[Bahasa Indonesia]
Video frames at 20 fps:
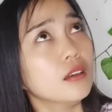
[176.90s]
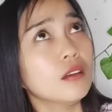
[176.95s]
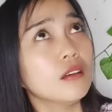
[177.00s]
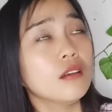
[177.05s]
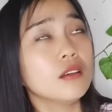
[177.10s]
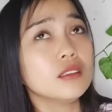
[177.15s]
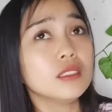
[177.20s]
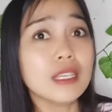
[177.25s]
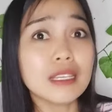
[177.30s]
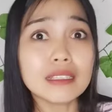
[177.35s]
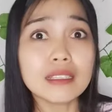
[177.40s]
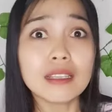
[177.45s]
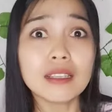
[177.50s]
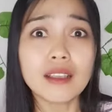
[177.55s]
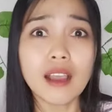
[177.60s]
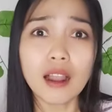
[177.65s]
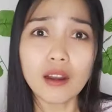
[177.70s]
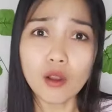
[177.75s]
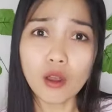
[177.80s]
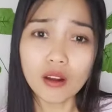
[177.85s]
sing
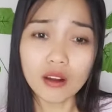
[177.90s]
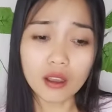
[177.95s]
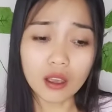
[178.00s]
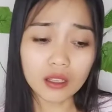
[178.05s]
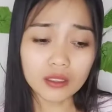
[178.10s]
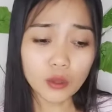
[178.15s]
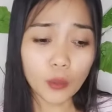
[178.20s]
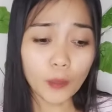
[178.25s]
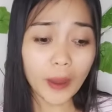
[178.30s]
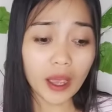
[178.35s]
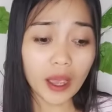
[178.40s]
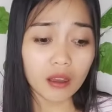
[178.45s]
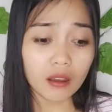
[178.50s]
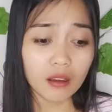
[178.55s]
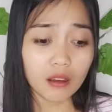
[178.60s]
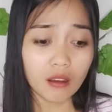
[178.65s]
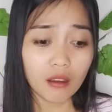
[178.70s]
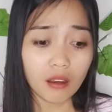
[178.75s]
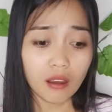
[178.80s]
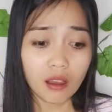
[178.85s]
ditinggal no kan cuma
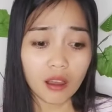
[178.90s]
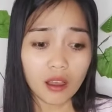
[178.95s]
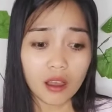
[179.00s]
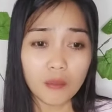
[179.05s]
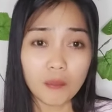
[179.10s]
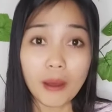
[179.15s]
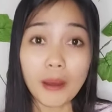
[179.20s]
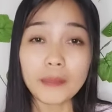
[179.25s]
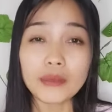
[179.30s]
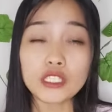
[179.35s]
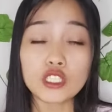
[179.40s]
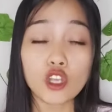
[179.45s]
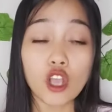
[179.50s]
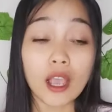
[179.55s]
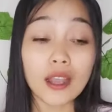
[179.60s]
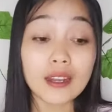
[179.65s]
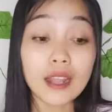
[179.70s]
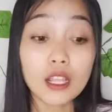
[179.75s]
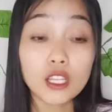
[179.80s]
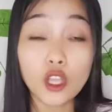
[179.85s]

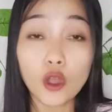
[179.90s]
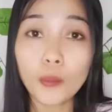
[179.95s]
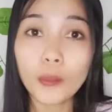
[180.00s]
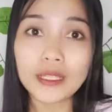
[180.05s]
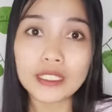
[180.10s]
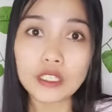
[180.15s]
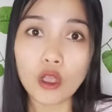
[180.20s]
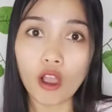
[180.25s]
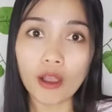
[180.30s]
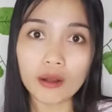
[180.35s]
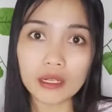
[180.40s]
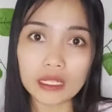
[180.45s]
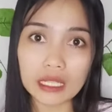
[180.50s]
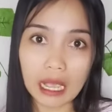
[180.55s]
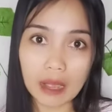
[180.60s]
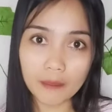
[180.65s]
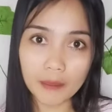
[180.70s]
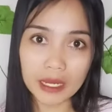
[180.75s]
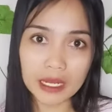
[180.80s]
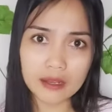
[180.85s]
memasukkan atau kemasukan
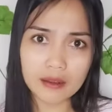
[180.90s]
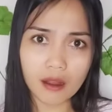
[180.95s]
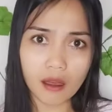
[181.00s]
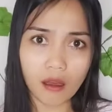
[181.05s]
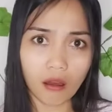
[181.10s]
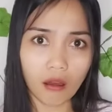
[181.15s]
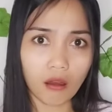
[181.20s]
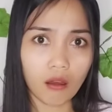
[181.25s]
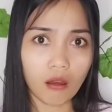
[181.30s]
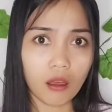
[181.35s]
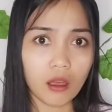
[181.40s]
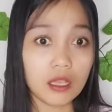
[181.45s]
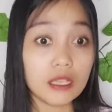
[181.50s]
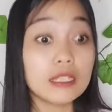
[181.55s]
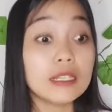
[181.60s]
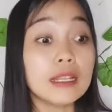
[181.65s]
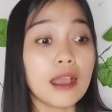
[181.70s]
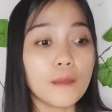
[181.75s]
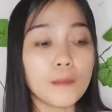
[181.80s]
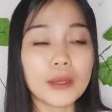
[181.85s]
tiga benda
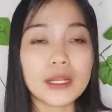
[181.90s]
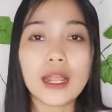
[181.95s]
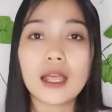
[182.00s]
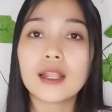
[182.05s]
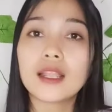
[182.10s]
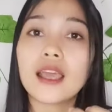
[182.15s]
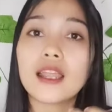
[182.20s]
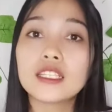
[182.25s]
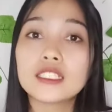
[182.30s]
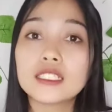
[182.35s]
ini yang membatalkan